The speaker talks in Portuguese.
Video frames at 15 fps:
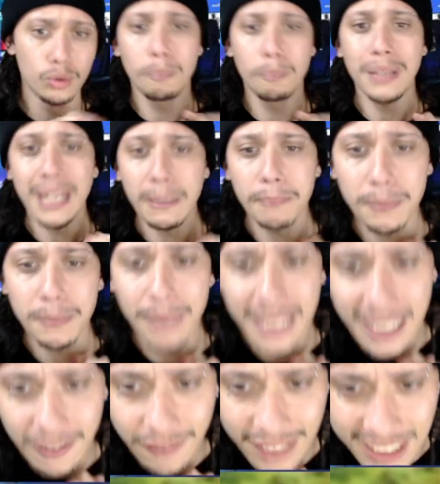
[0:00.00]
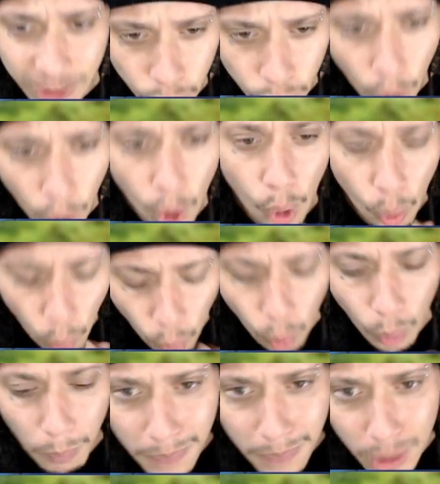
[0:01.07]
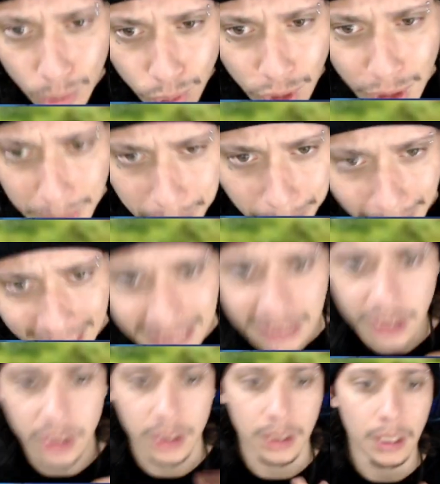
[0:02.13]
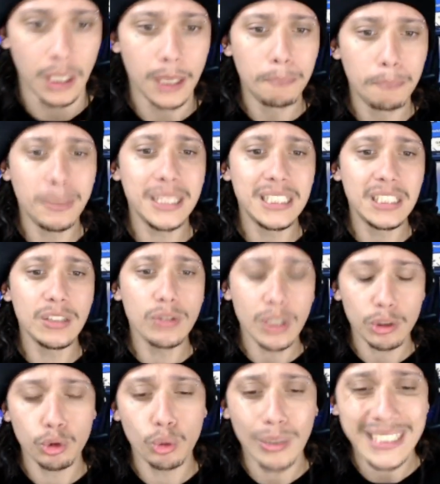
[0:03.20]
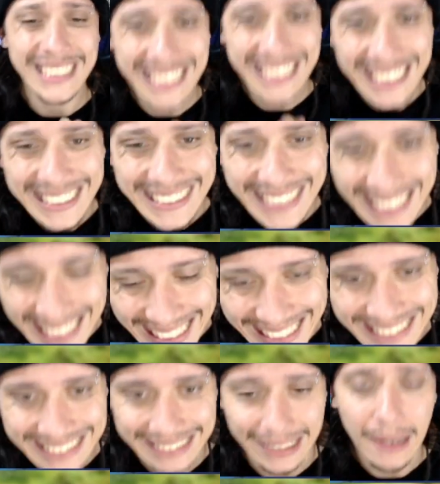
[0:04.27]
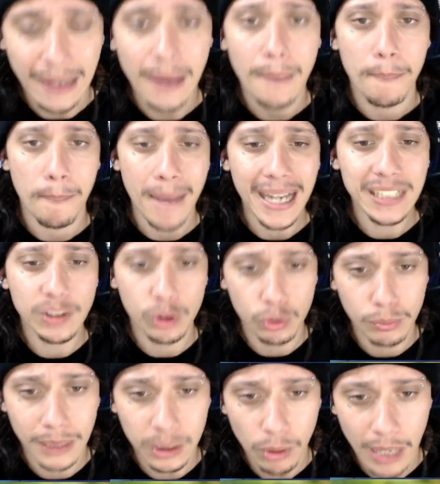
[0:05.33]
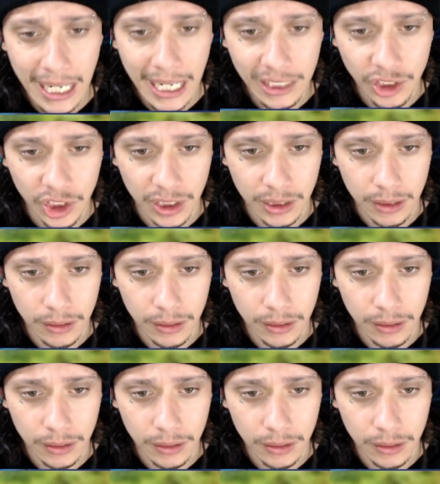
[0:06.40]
Pela primeira vez, tô humildemente pedindo a sua gentileza. Mais uma douradinha.